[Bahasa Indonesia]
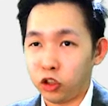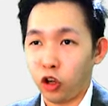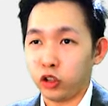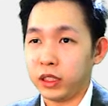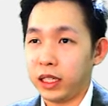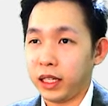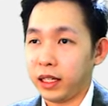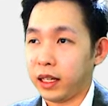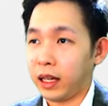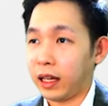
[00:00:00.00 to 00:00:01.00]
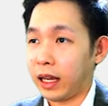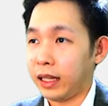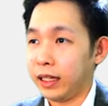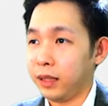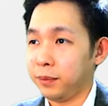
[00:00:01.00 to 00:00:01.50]
Toro sendiri
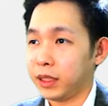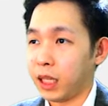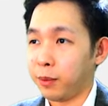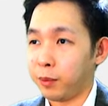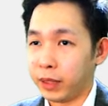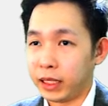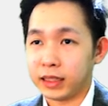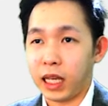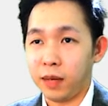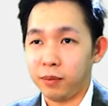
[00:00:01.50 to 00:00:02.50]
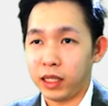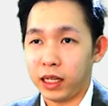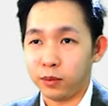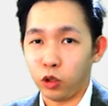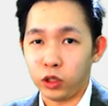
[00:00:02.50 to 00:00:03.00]
kalian bisa membeli saham
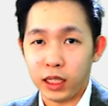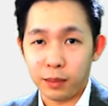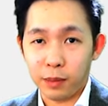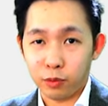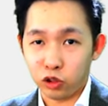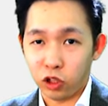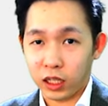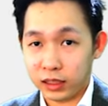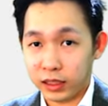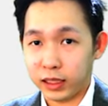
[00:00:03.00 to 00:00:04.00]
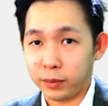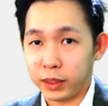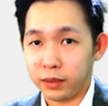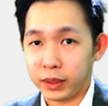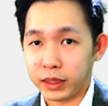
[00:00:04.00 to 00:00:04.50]
dengan modal 50 dolar saja
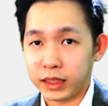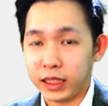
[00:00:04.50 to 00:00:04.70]
teman-teman.